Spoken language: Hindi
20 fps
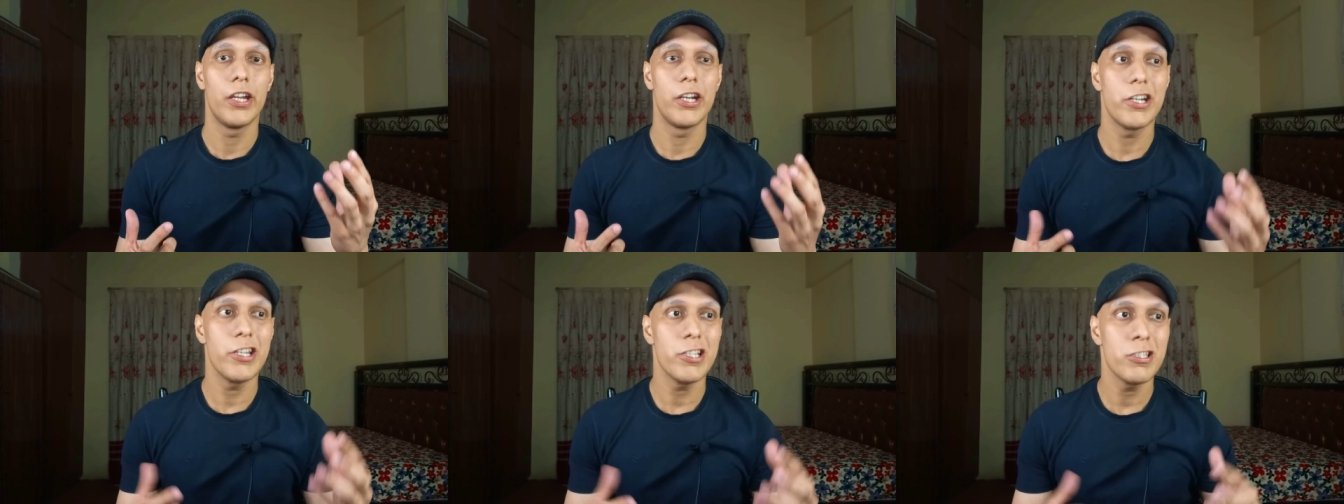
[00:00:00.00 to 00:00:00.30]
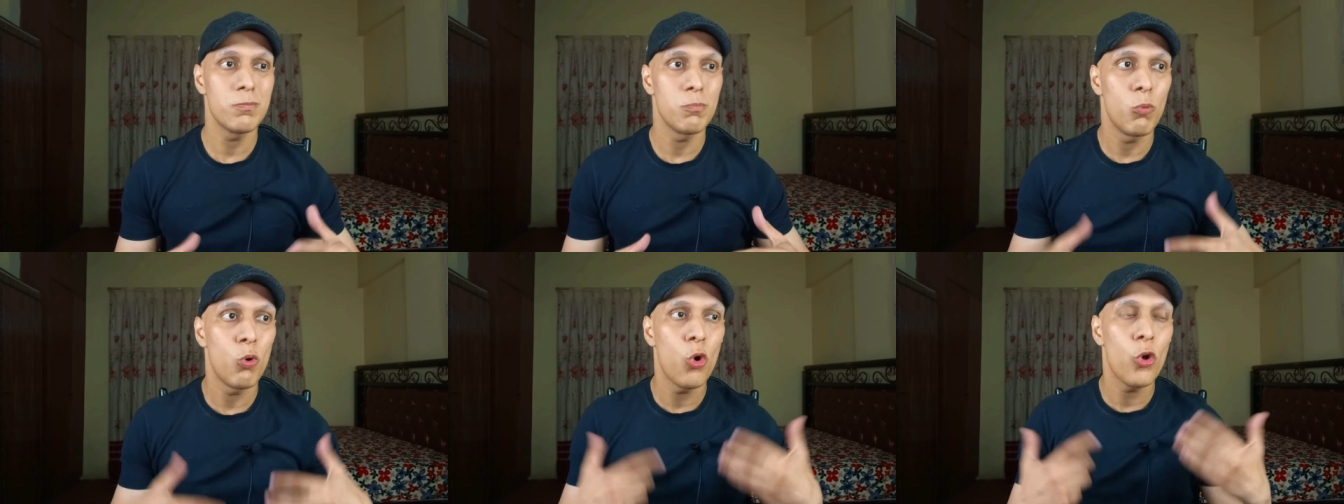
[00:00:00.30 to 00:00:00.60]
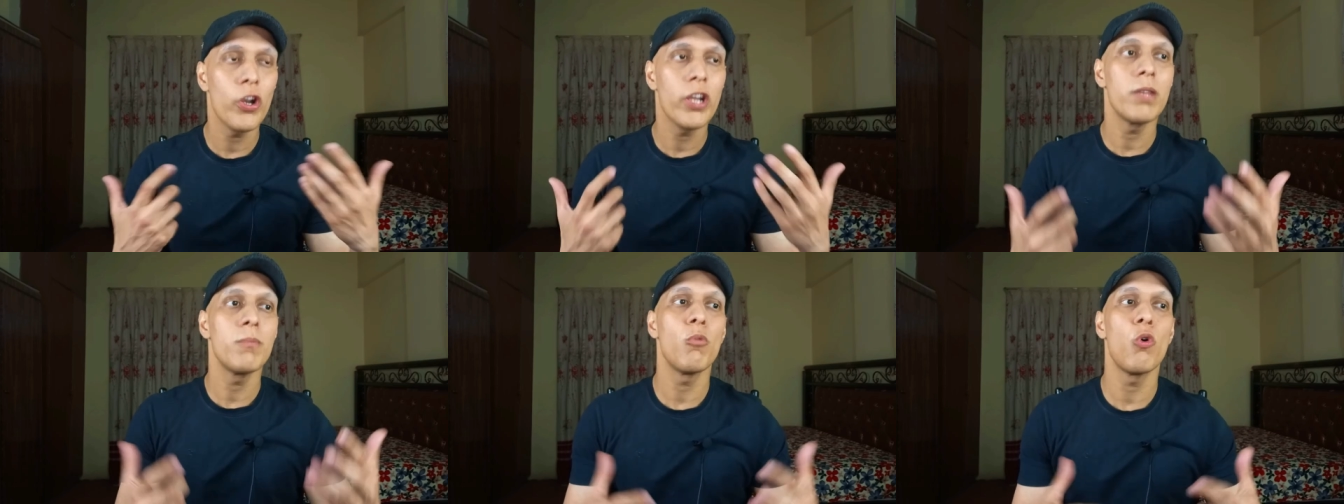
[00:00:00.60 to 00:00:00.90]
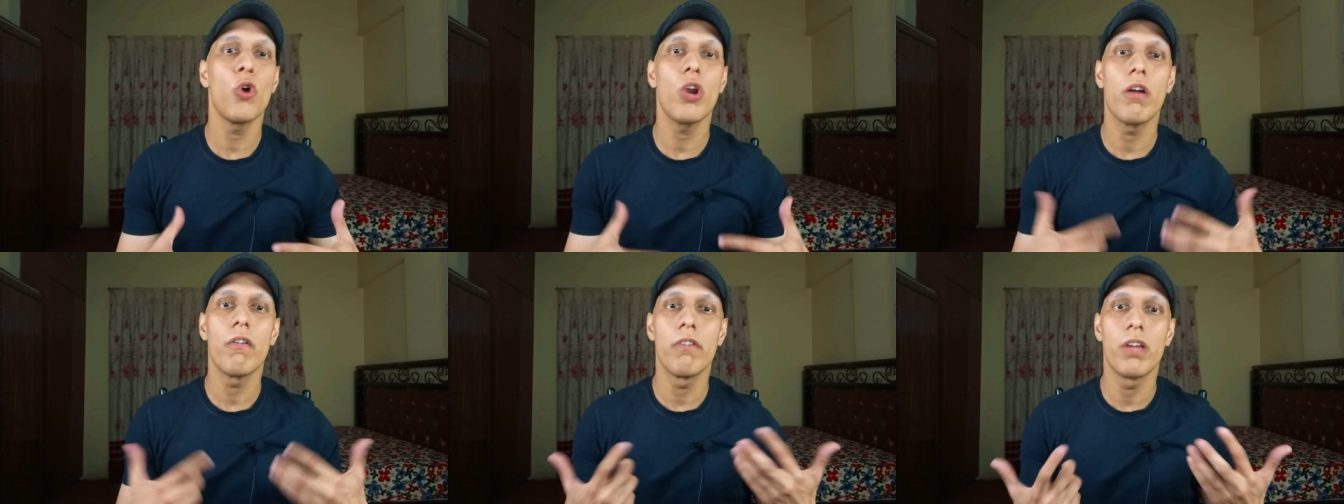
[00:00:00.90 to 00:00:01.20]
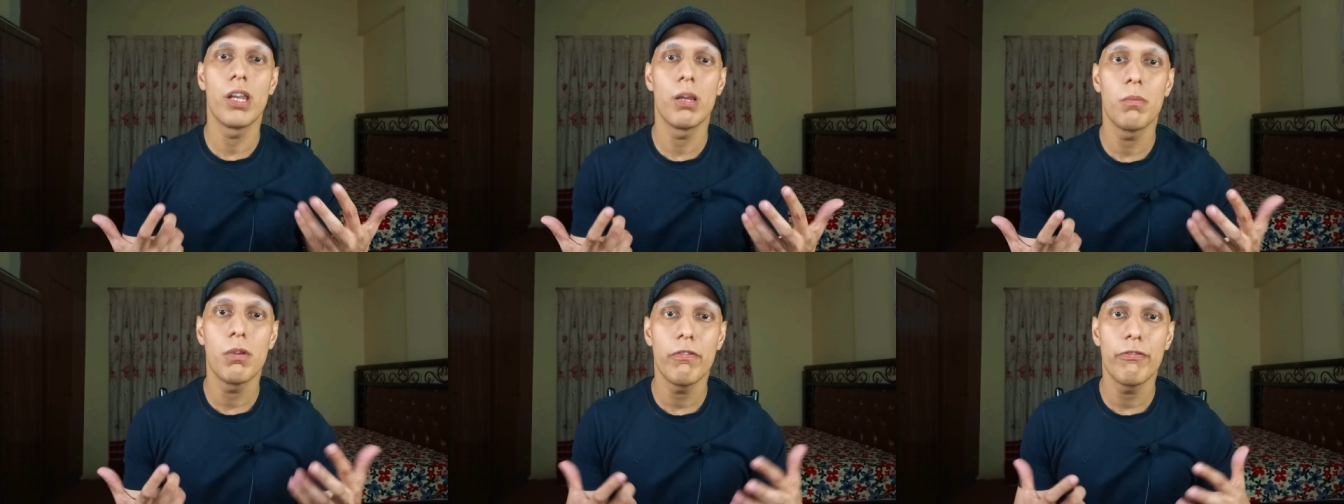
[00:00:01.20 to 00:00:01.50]
इट इज मोर एंड मोर
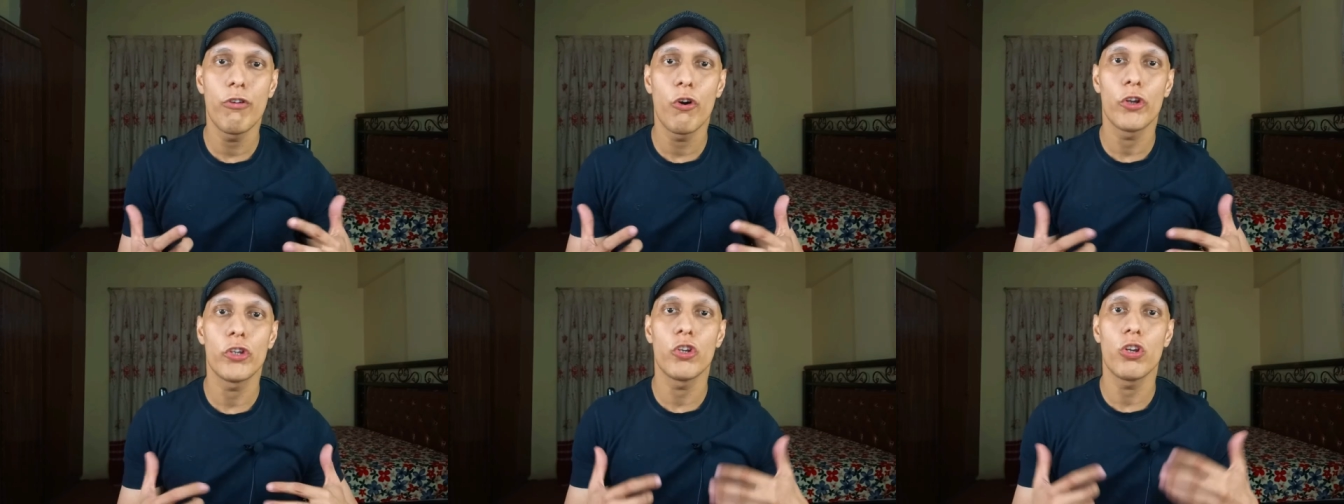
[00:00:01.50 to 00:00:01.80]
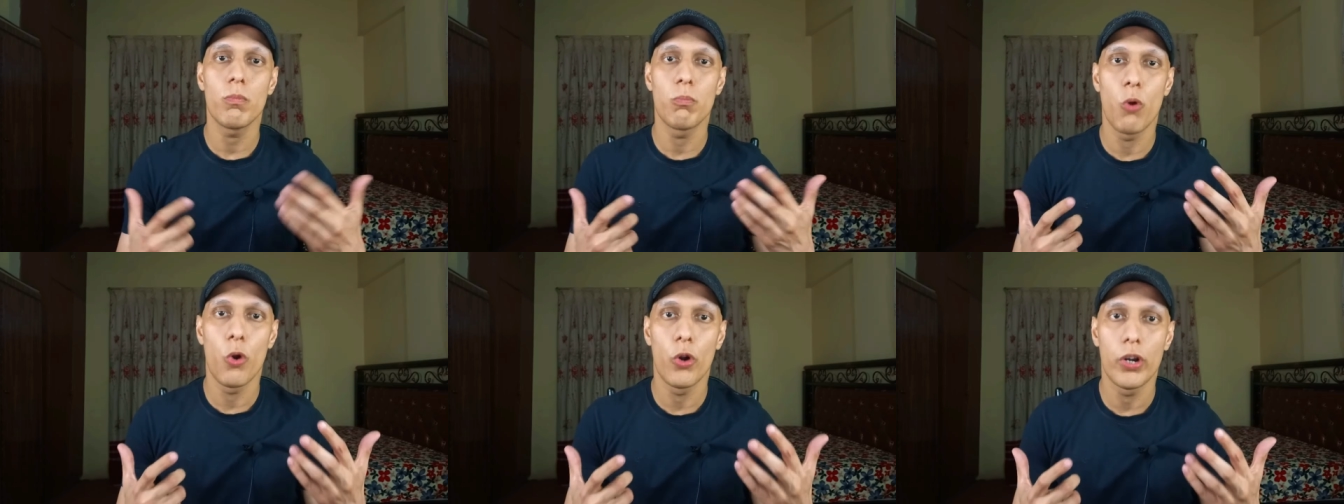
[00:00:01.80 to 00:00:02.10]
अवेलेबल फॉर योर